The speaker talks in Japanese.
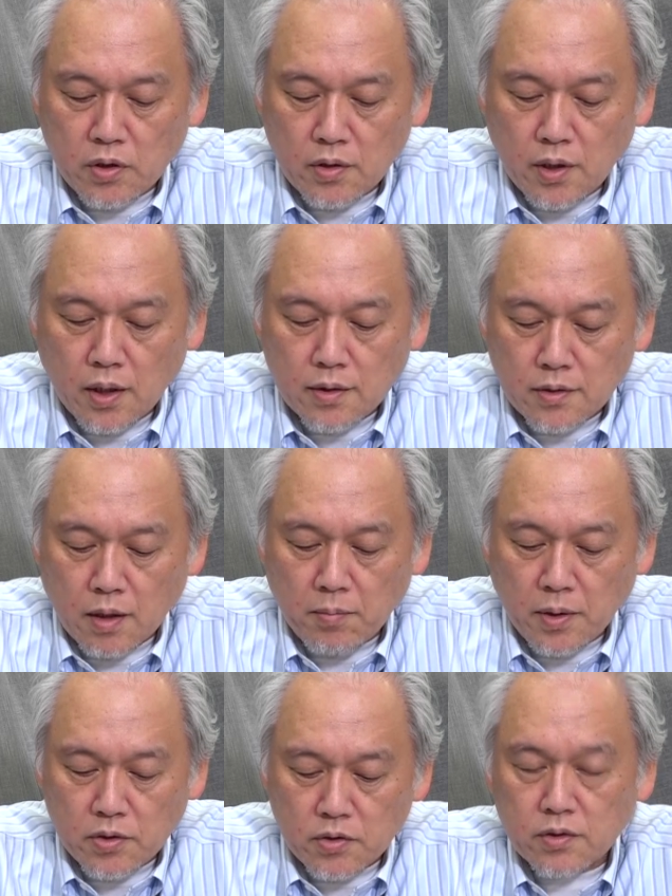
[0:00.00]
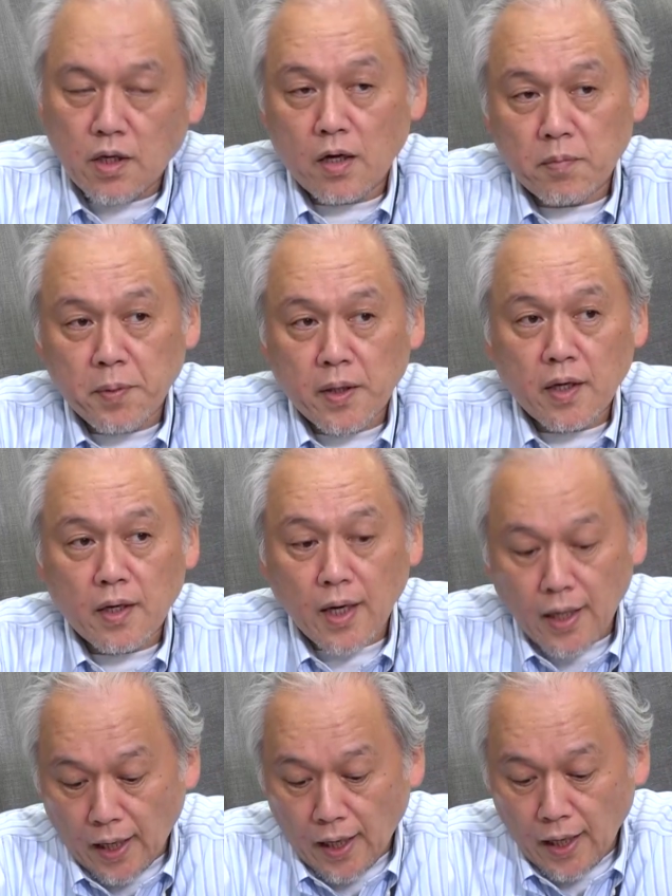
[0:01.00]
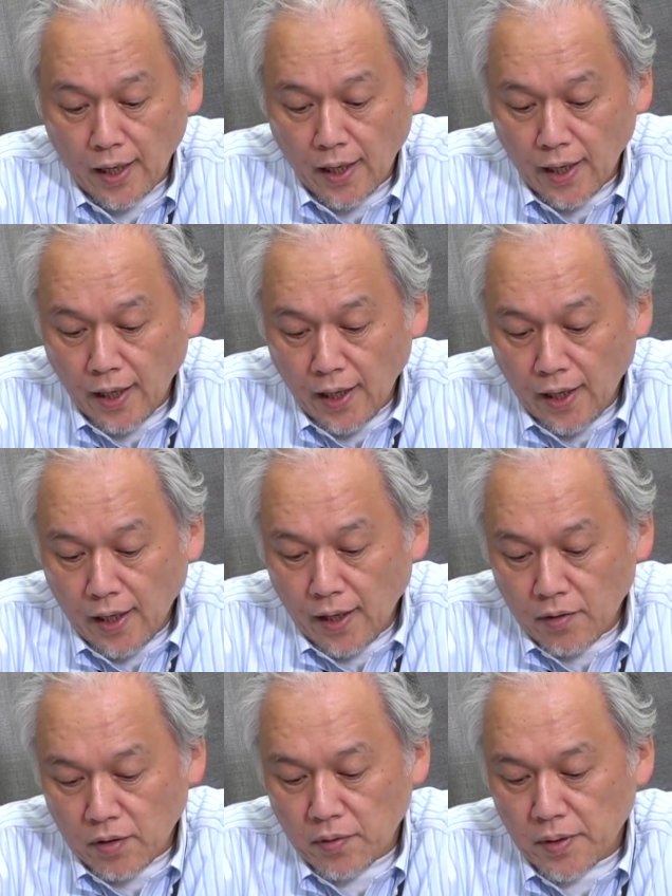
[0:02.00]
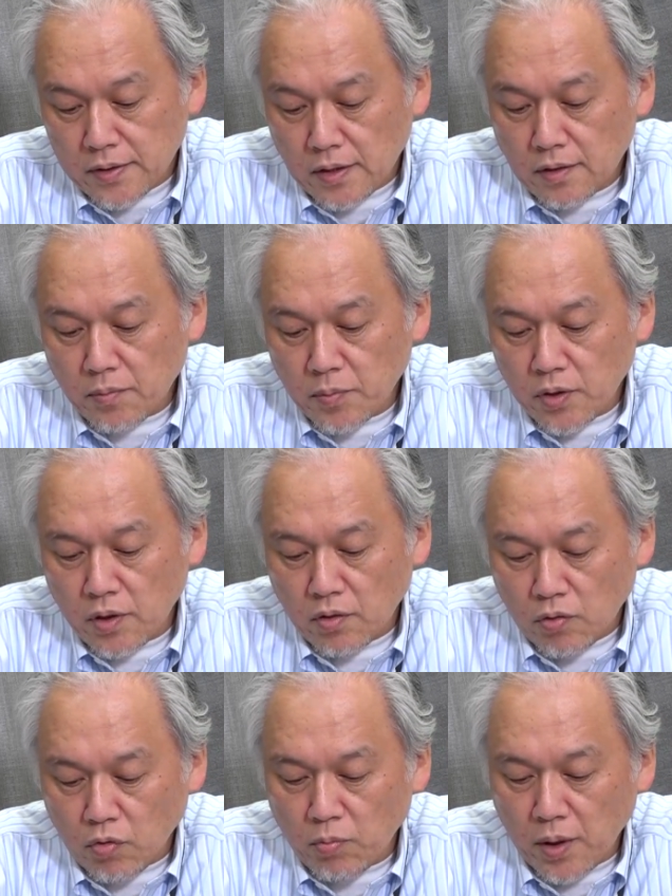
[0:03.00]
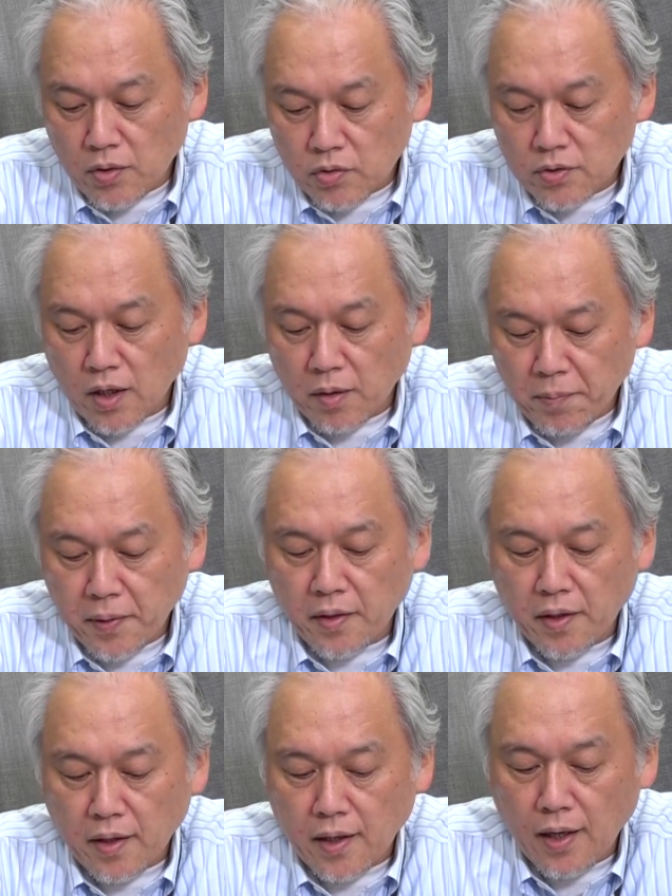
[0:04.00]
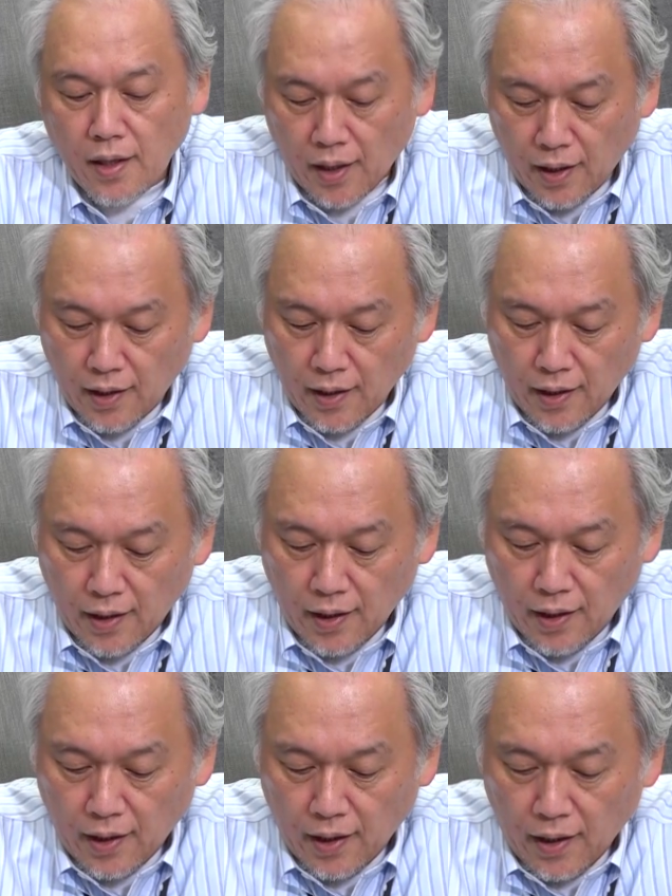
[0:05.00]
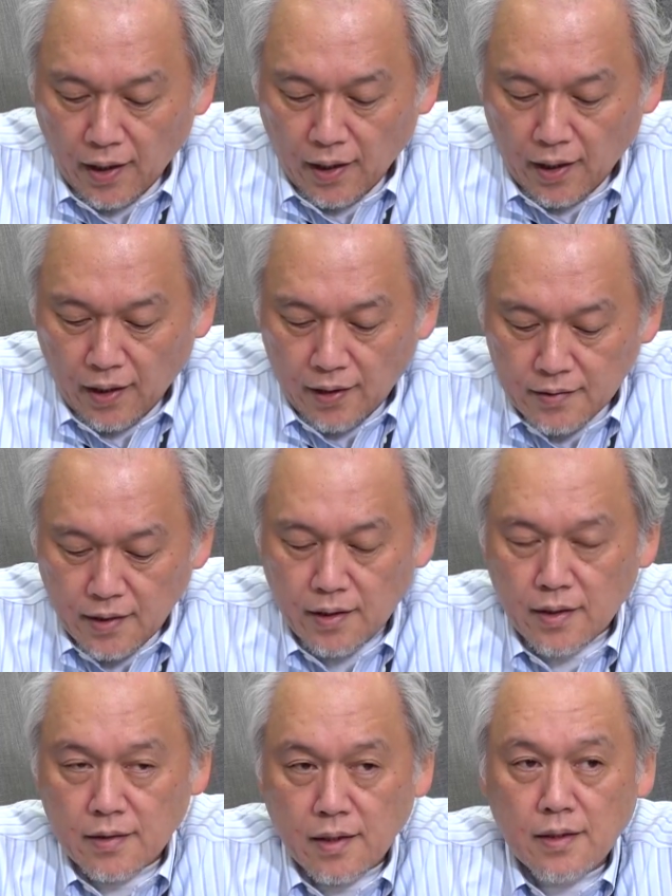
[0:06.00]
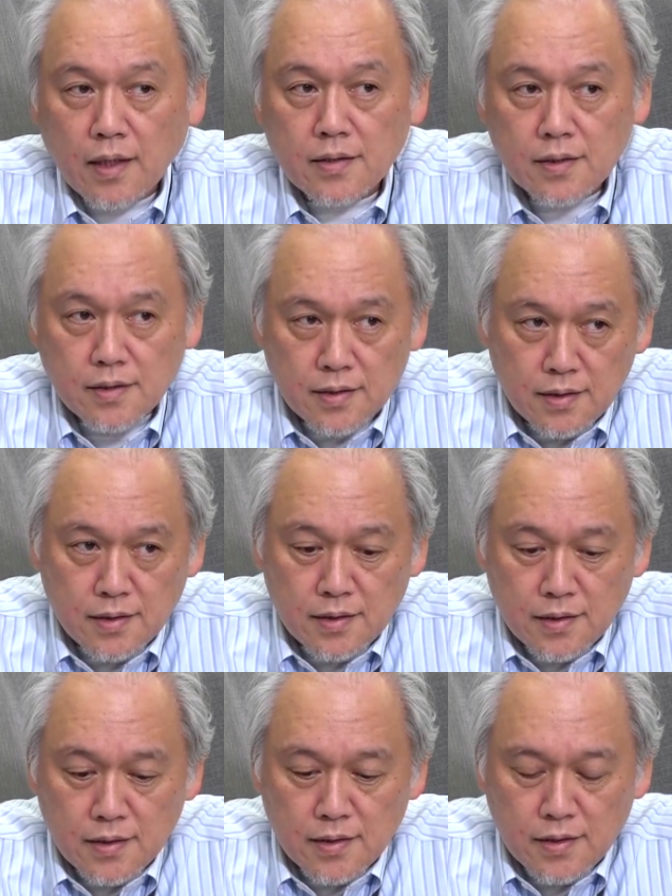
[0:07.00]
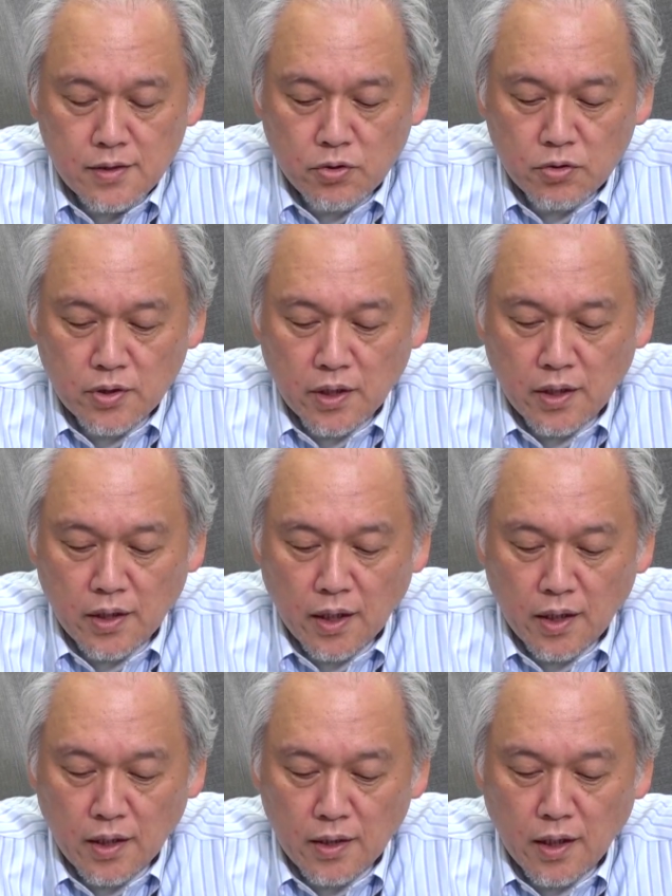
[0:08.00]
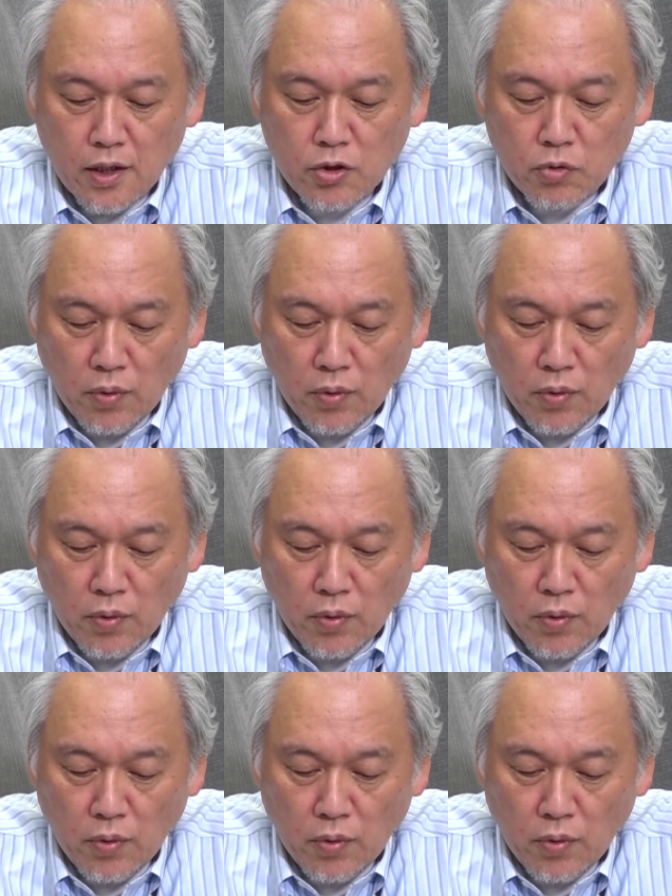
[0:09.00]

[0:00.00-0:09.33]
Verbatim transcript: ルが3万9800円から、うん、w i f i セルラーモデルは5万6800円から。からでただし、はい、気をつけなきゃいけないの